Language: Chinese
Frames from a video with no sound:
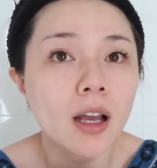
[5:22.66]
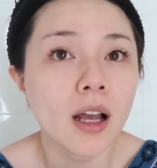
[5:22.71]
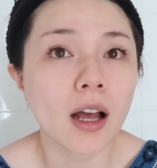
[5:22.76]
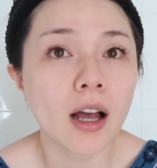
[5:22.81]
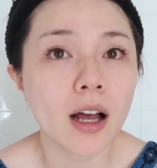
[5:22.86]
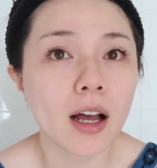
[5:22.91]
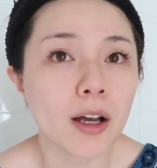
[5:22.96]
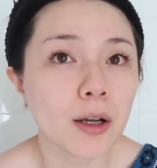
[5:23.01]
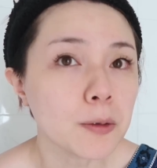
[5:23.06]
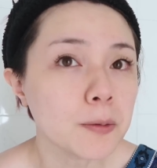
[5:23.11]

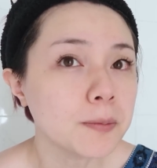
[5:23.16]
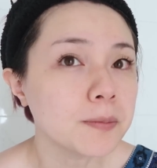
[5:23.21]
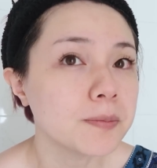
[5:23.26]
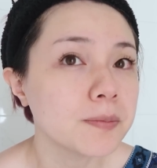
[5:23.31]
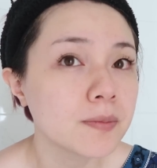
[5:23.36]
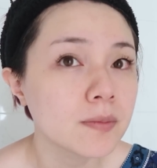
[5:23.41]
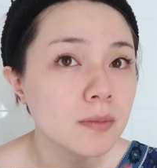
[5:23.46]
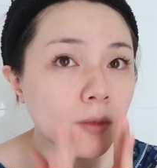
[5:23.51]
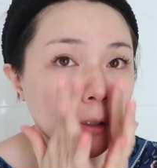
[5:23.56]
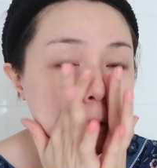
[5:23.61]
好，
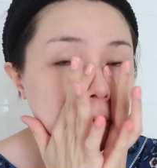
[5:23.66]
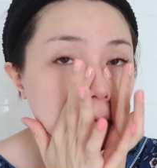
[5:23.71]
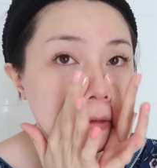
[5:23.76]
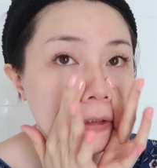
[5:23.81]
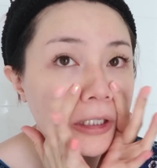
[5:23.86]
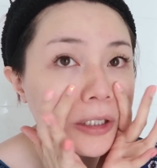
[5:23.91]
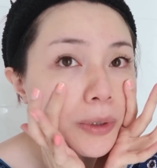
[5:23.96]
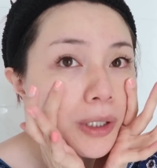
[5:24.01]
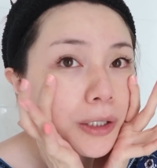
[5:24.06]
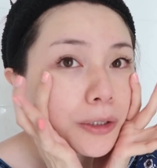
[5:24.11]

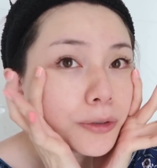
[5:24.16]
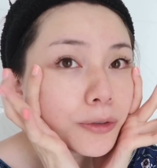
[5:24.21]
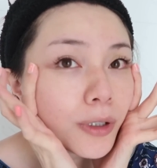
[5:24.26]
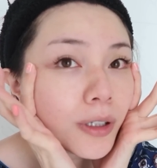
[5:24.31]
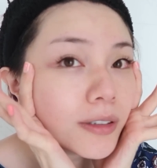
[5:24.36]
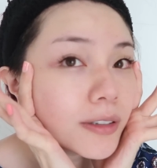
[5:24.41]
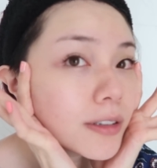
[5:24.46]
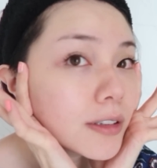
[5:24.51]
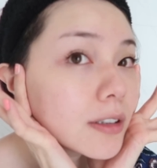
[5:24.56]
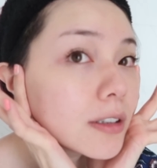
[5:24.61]
卸完
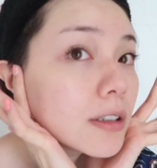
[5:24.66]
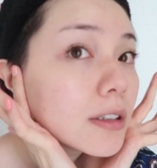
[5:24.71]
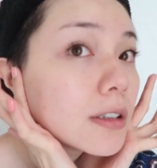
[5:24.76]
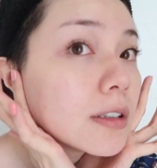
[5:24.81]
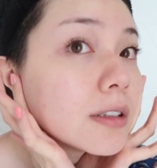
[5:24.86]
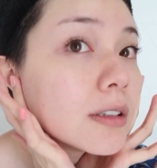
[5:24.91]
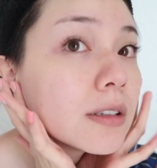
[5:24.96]
妆了，